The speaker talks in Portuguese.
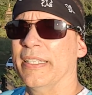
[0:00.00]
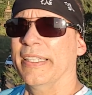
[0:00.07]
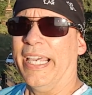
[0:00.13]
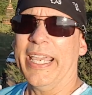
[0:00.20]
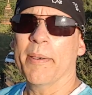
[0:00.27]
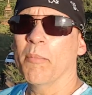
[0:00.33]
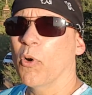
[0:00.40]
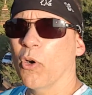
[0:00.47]

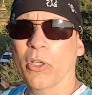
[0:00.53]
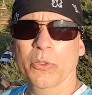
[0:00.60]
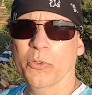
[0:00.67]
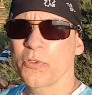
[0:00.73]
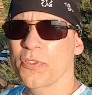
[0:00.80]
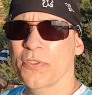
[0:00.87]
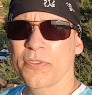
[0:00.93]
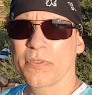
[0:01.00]

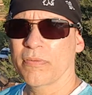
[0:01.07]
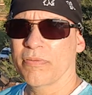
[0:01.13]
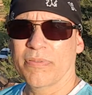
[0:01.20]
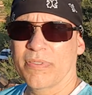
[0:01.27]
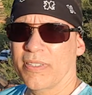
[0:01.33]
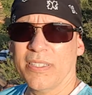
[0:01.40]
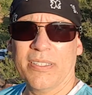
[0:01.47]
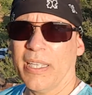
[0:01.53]
Terremotos
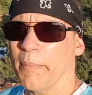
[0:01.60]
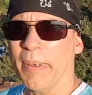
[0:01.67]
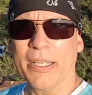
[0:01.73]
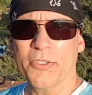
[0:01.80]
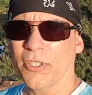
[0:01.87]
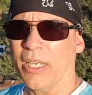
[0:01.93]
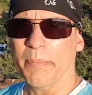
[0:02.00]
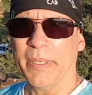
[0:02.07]

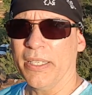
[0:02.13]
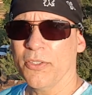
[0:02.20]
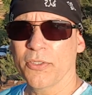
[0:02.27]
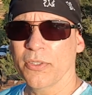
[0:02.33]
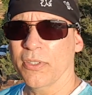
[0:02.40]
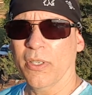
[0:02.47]
sistematicamente